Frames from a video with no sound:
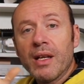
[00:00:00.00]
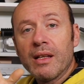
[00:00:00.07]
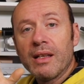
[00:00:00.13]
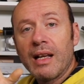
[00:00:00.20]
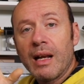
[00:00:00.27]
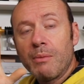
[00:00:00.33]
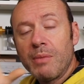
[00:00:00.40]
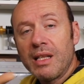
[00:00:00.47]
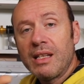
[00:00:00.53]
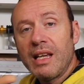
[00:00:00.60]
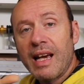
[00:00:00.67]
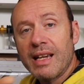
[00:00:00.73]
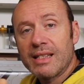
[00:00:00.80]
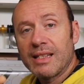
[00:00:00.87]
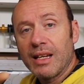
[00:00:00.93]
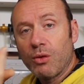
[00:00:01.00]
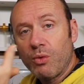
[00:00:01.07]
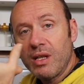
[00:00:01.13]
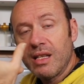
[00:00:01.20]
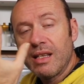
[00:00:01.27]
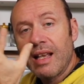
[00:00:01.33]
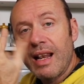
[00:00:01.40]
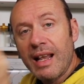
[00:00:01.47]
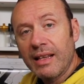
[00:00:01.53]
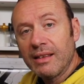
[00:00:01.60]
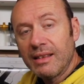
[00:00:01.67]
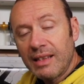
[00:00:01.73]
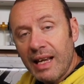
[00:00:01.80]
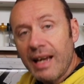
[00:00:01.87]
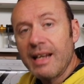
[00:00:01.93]
della BTS quindi
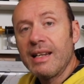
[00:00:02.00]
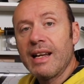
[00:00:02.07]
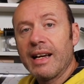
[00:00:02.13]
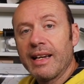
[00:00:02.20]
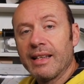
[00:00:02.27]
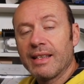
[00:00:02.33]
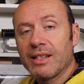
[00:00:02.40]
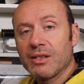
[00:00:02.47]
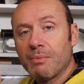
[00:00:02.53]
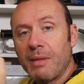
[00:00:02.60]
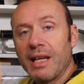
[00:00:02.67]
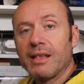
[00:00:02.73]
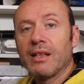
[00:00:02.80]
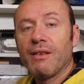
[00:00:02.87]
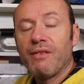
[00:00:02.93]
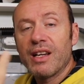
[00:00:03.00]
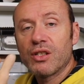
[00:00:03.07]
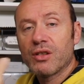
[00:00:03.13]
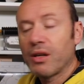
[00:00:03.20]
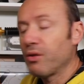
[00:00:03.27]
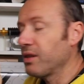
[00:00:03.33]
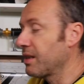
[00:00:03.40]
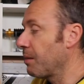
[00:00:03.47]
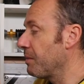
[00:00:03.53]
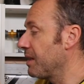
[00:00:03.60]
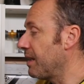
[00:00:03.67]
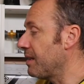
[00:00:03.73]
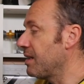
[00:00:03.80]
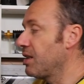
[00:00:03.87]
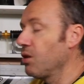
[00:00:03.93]
dell'antenna che trasmette verso la nostra
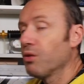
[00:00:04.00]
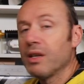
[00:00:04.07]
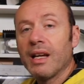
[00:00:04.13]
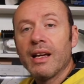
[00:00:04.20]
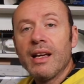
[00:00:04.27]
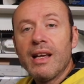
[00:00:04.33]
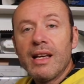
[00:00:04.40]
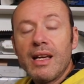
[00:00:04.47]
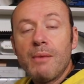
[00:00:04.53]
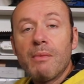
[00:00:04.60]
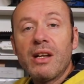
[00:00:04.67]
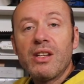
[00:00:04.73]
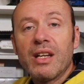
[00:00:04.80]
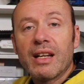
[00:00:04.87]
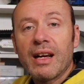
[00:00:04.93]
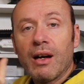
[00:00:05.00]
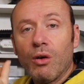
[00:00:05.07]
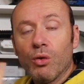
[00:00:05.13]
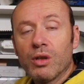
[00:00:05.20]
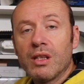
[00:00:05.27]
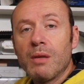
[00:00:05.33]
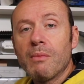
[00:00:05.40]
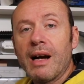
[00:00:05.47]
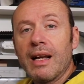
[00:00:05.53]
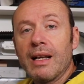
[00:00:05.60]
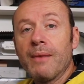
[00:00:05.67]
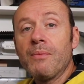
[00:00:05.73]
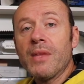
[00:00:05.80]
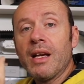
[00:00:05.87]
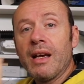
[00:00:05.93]
abitazione in maniera
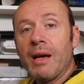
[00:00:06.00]
ottimale